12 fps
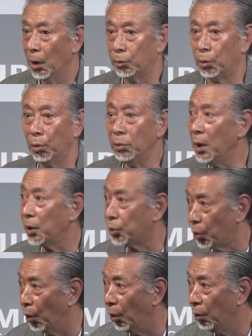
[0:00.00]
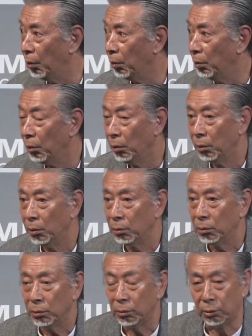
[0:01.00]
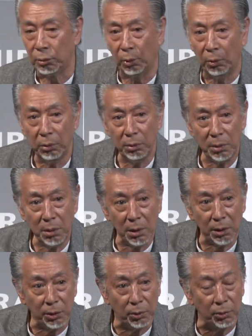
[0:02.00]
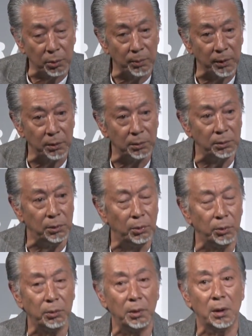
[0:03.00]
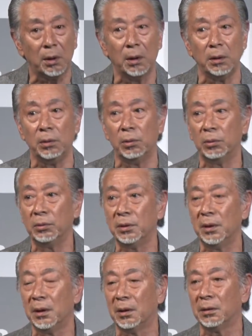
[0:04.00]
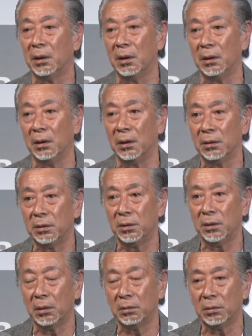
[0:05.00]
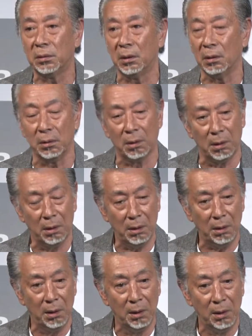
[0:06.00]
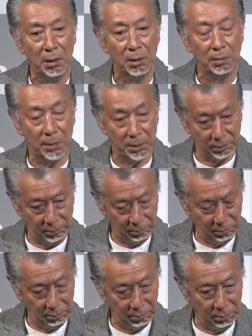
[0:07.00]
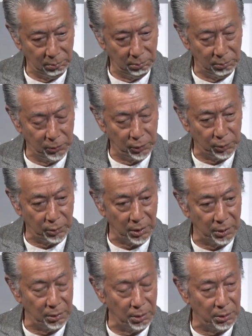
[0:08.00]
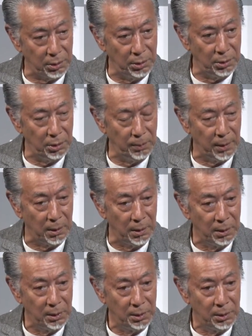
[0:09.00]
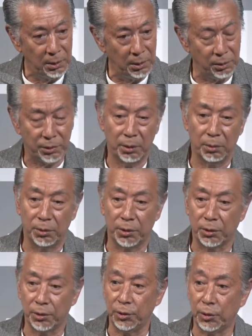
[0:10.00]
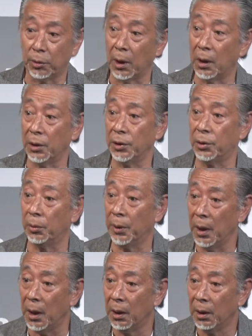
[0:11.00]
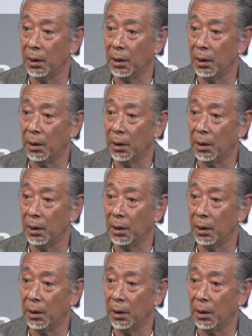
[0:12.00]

あどんな人はいどんな人って、まあ、世の中いろんな方がいらっしゃるからな、うん、まあ、うん、具体的に言えば背の低い人高い人ね